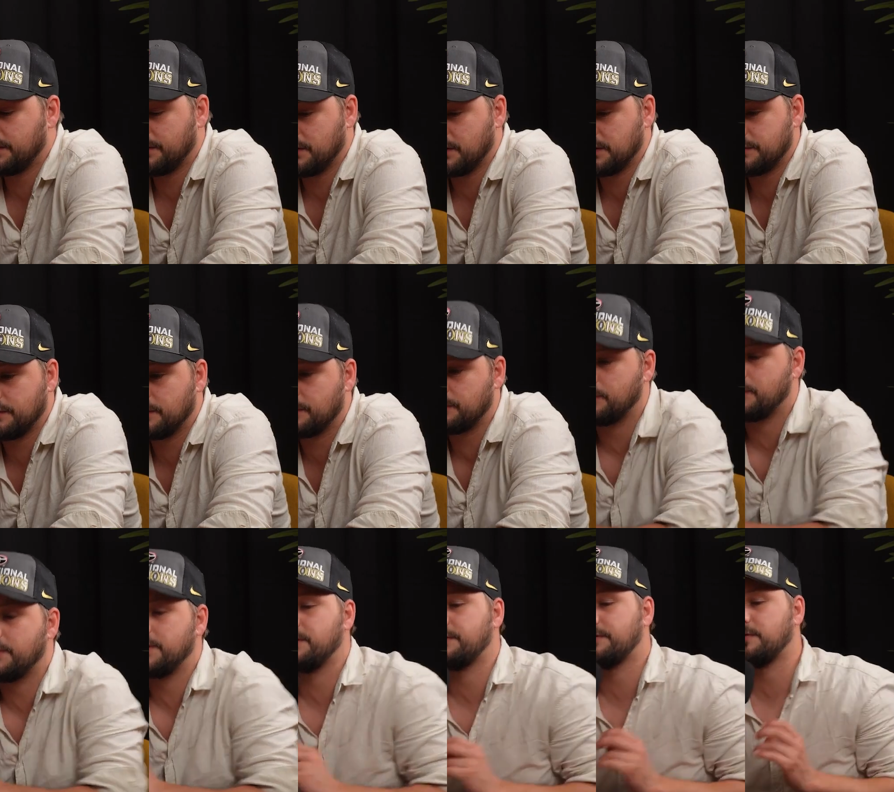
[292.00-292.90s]
wie gesagt, ich finde
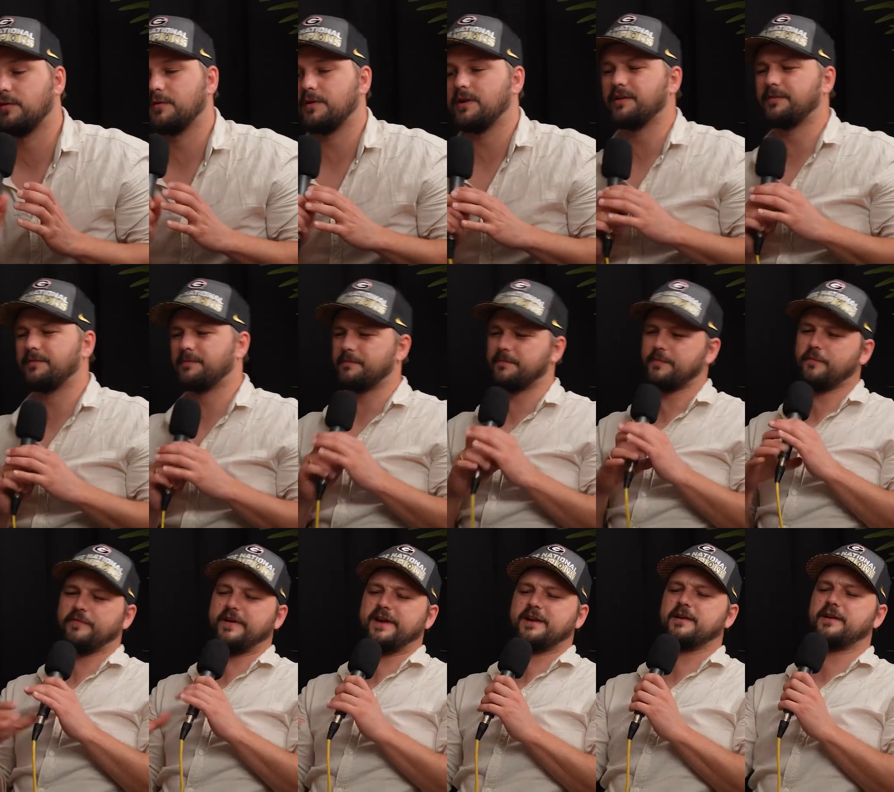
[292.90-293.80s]
Raiders auch. Also
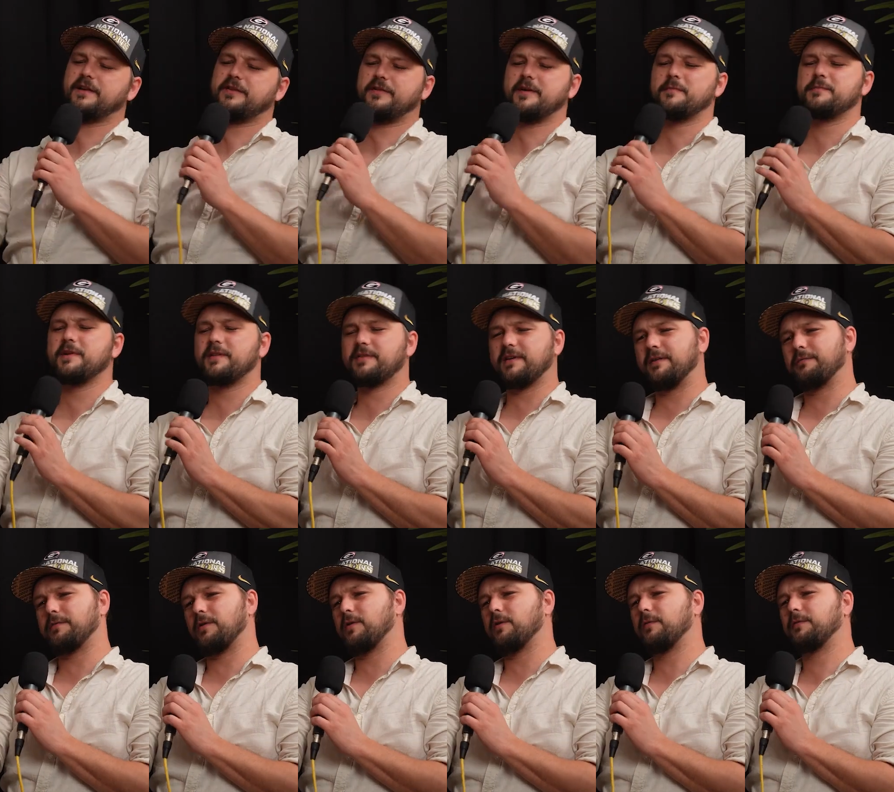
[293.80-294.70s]
Vikings, wären mir jetzt
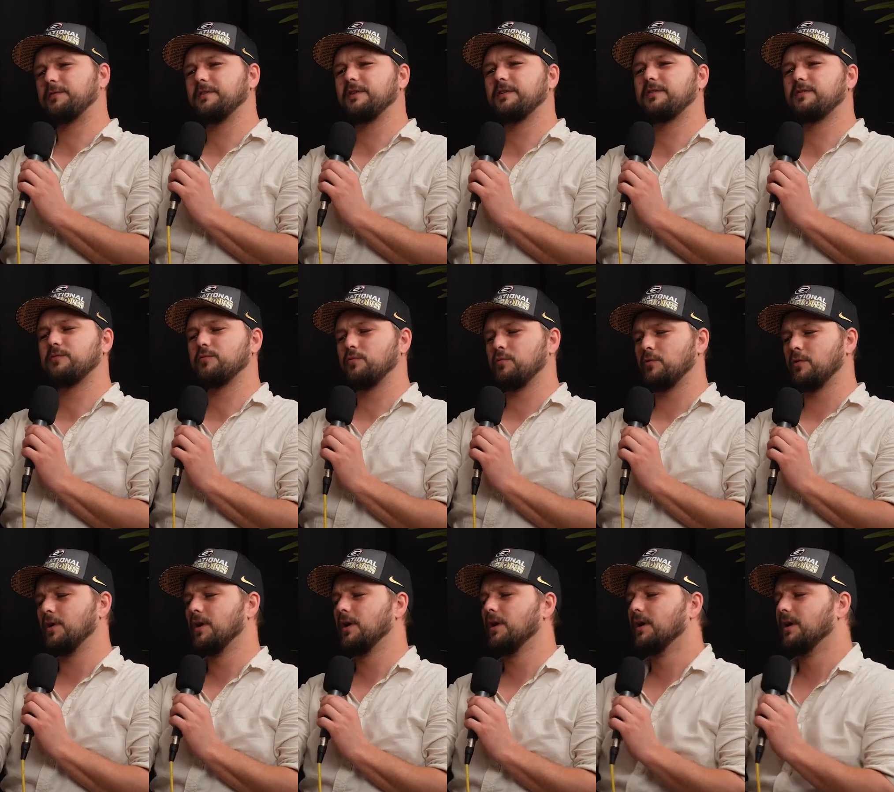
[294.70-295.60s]
einfach auch viel
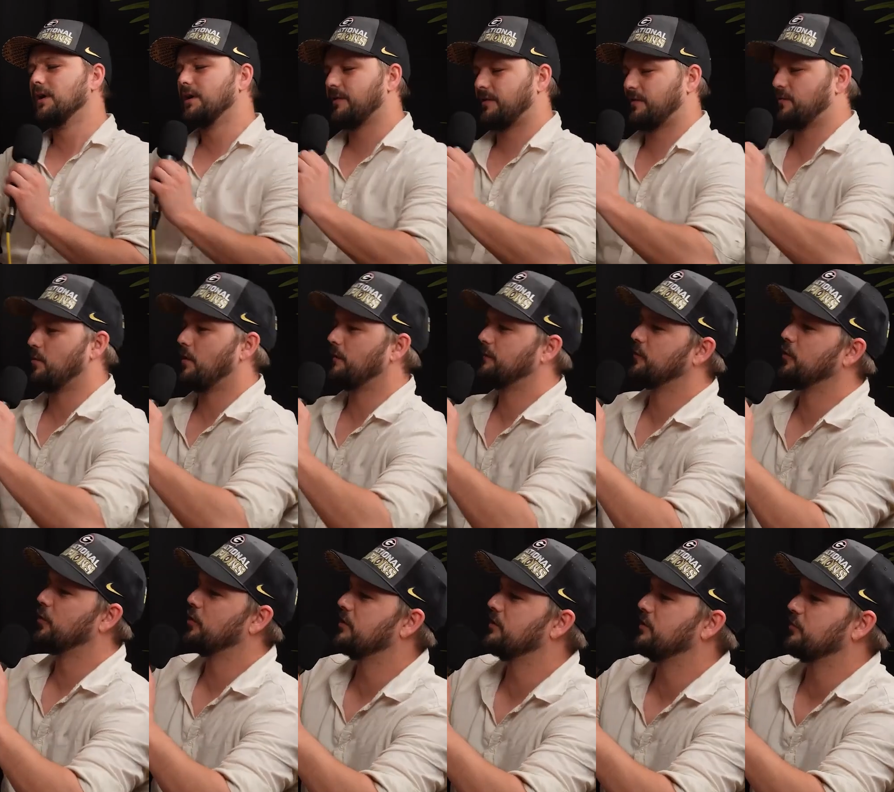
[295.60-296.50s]
zu zu oft
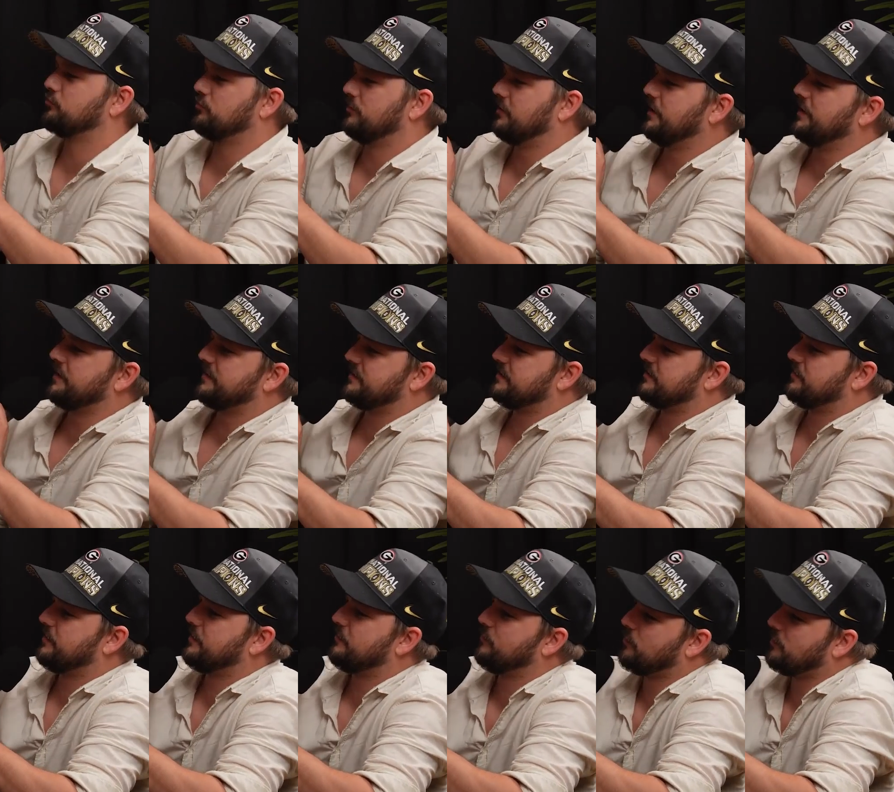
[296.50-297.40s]
gehört, auch schon in den letzten
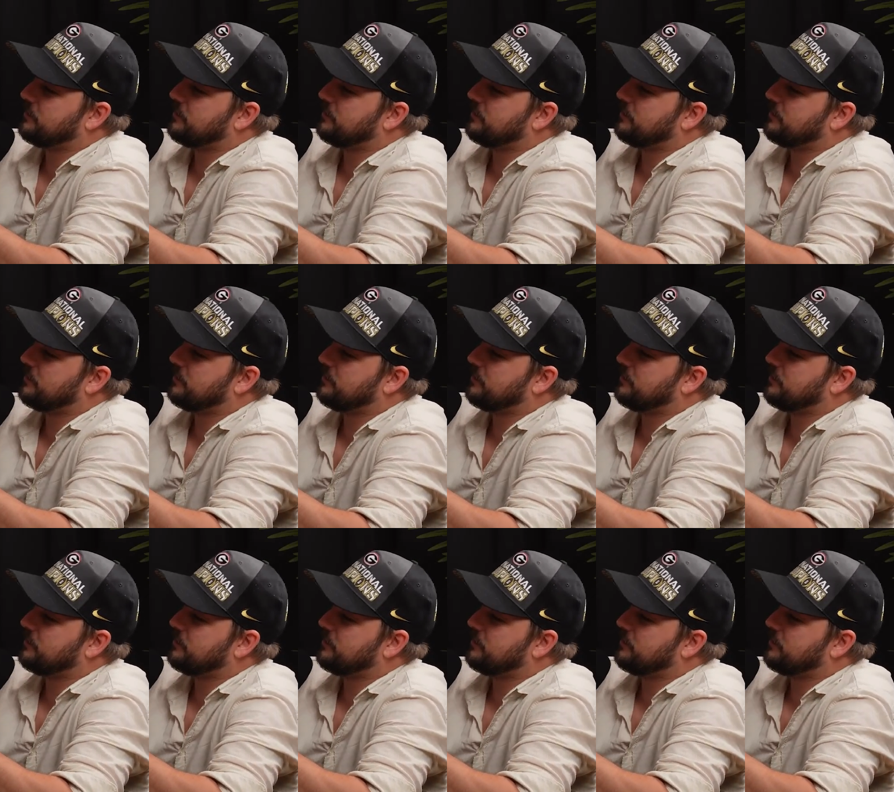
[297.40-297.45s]
zwei